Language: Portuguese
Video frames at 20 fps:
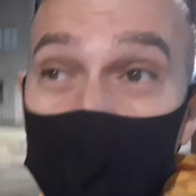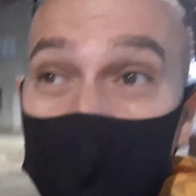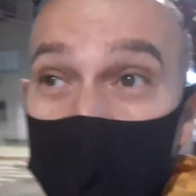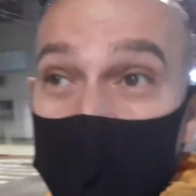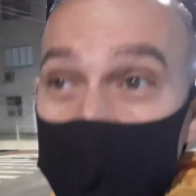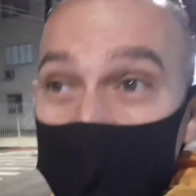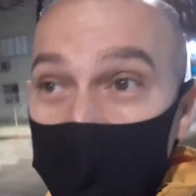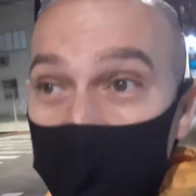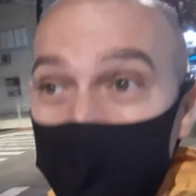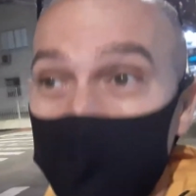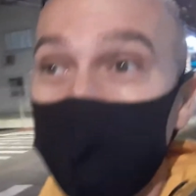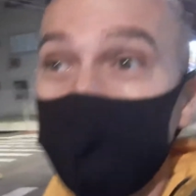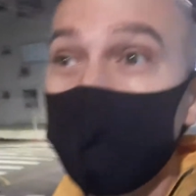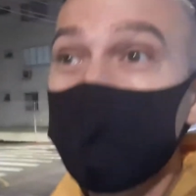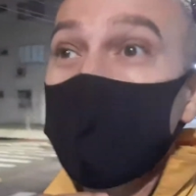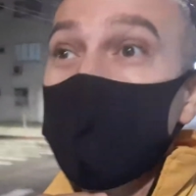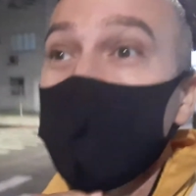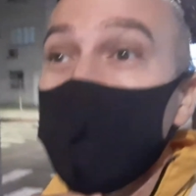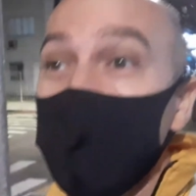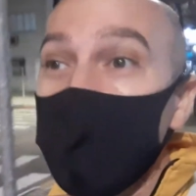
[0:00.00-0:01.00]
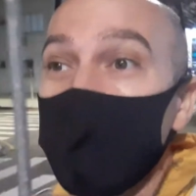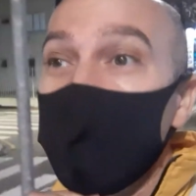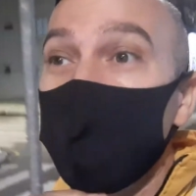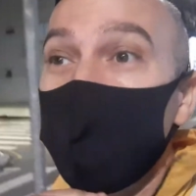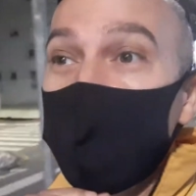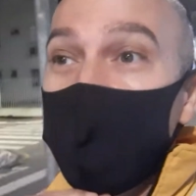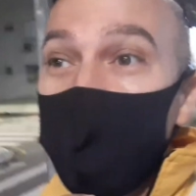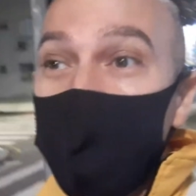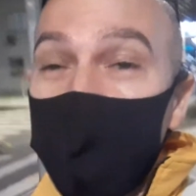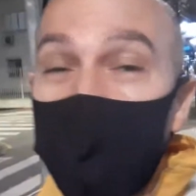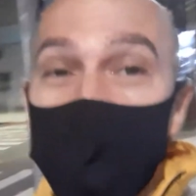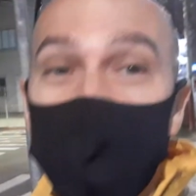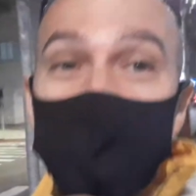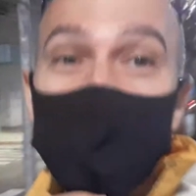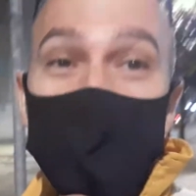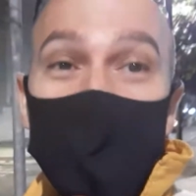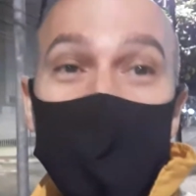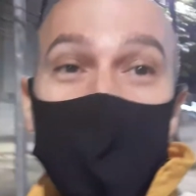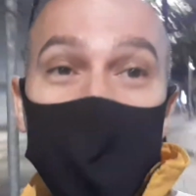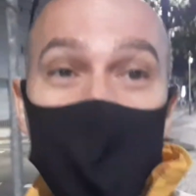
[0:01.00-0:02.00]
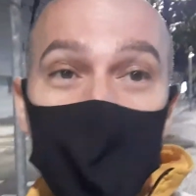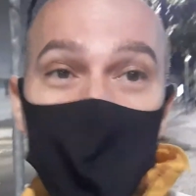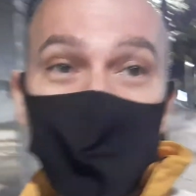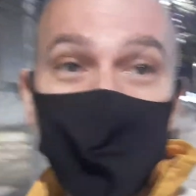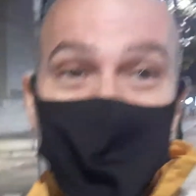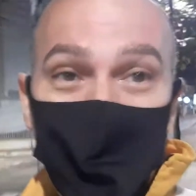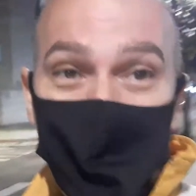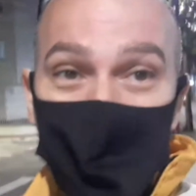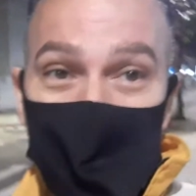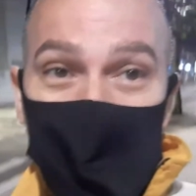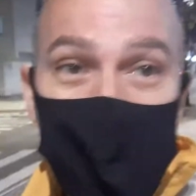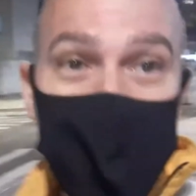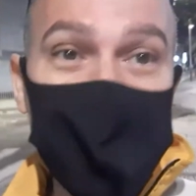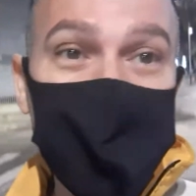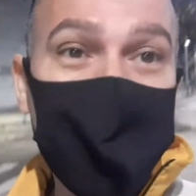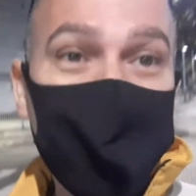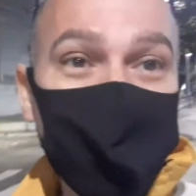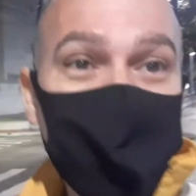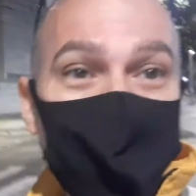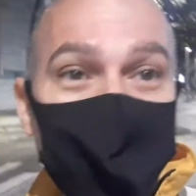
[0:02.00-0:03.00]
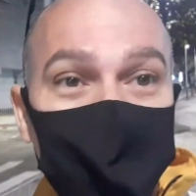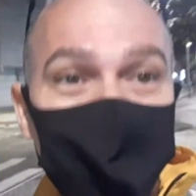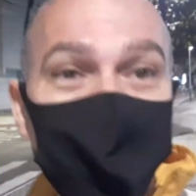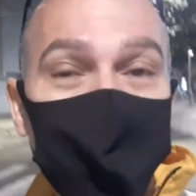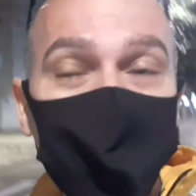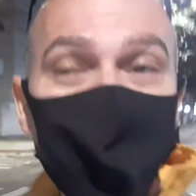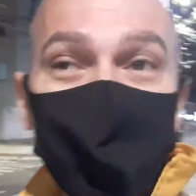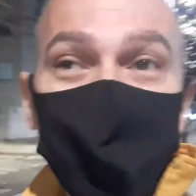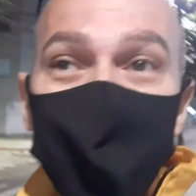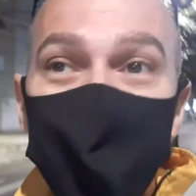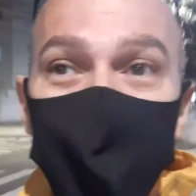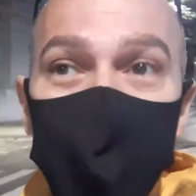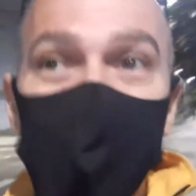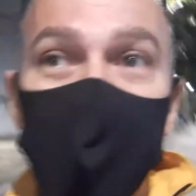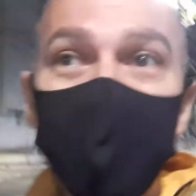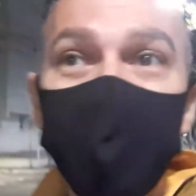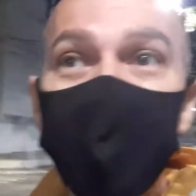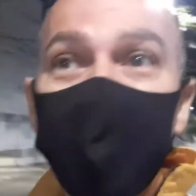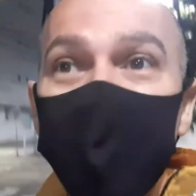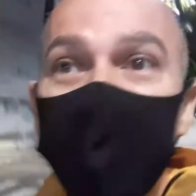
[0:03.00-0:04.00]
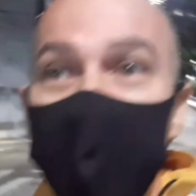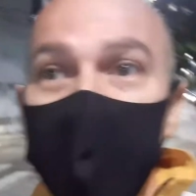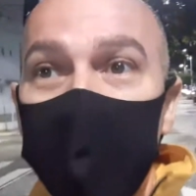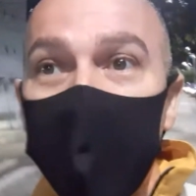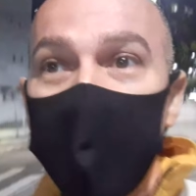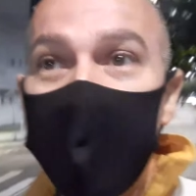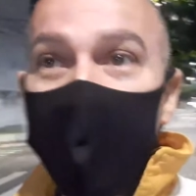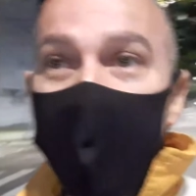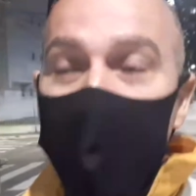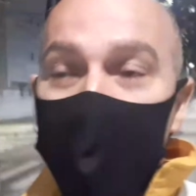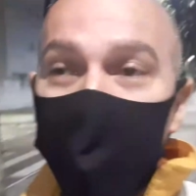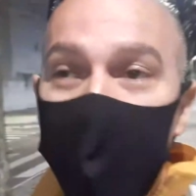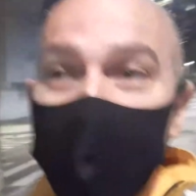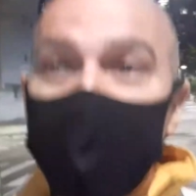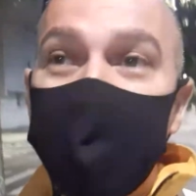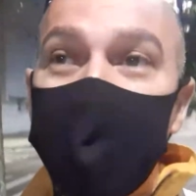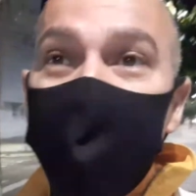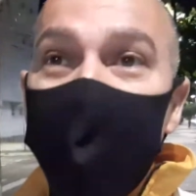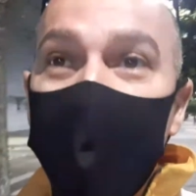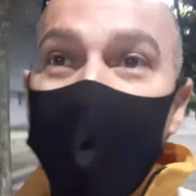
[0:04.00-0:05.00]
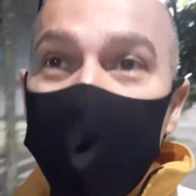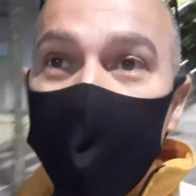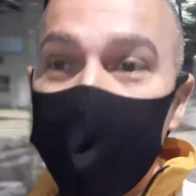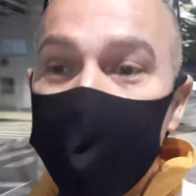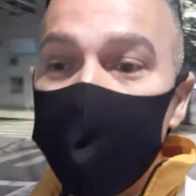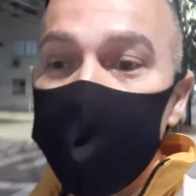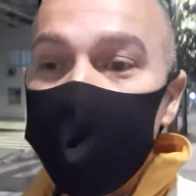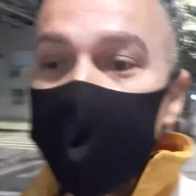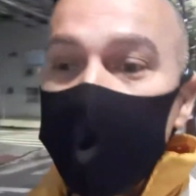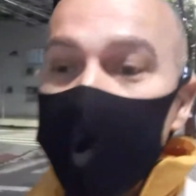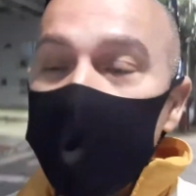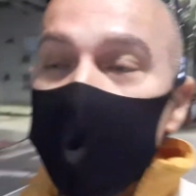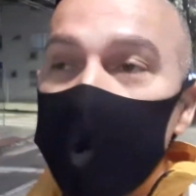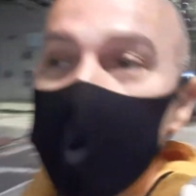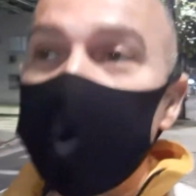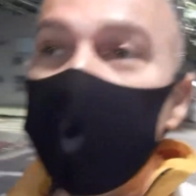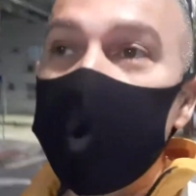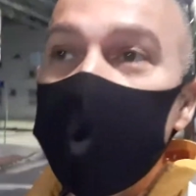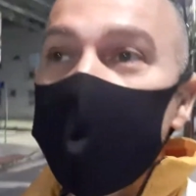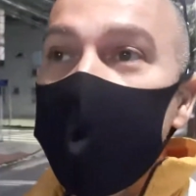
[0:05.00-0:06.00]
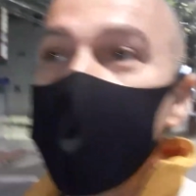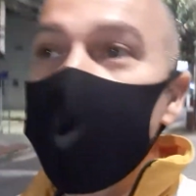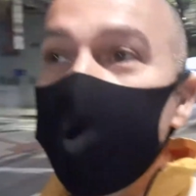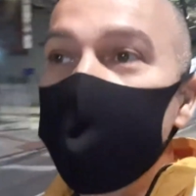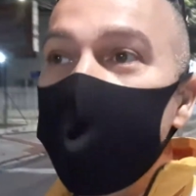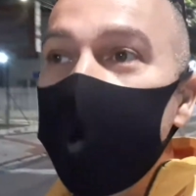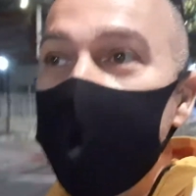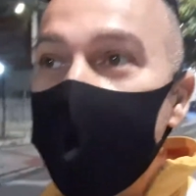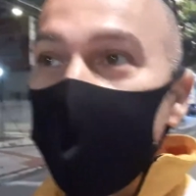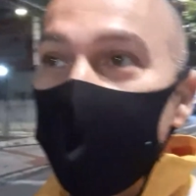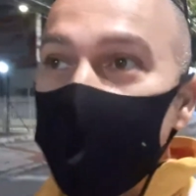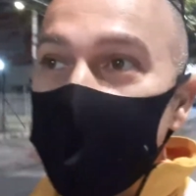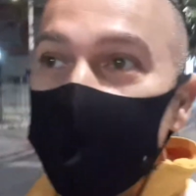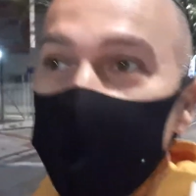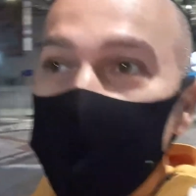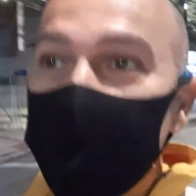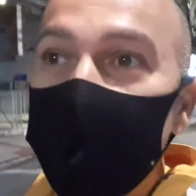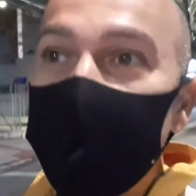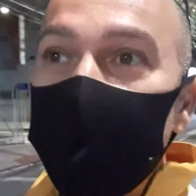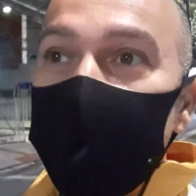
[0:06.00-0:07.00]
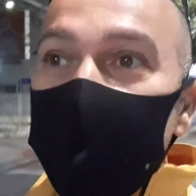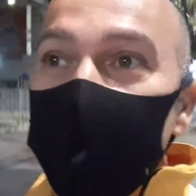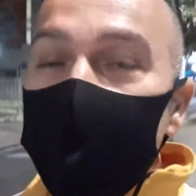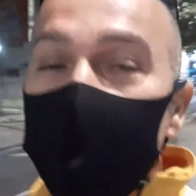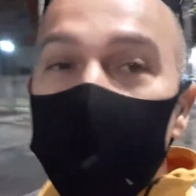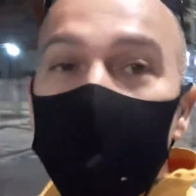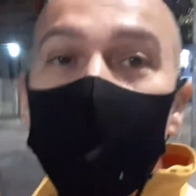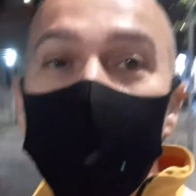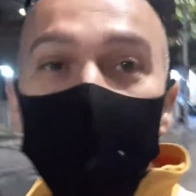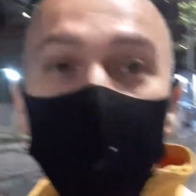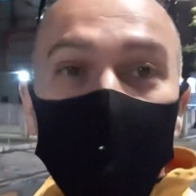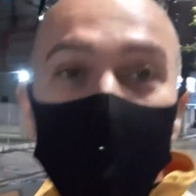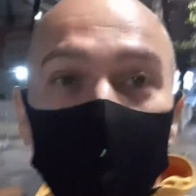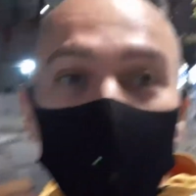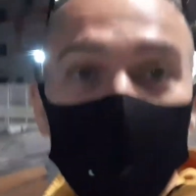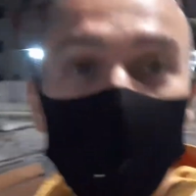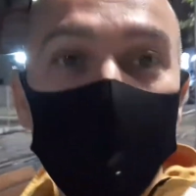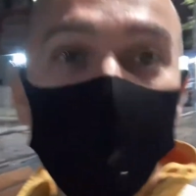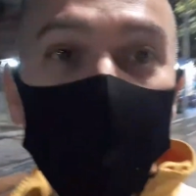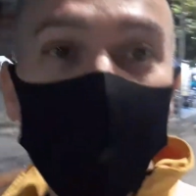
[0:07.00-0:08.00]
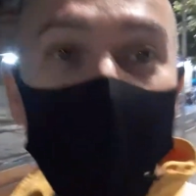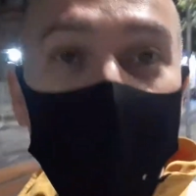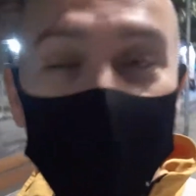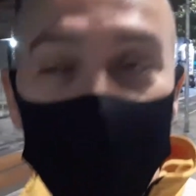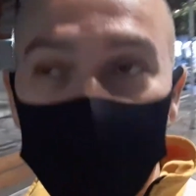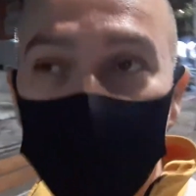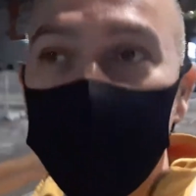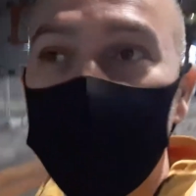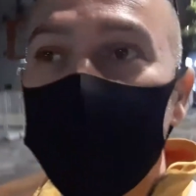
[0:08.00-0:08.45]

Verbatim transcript: opção, porque morar nessa região aqui, esse é um dos últimos apartamentos que tem um valor assim de contas de consumo baixo,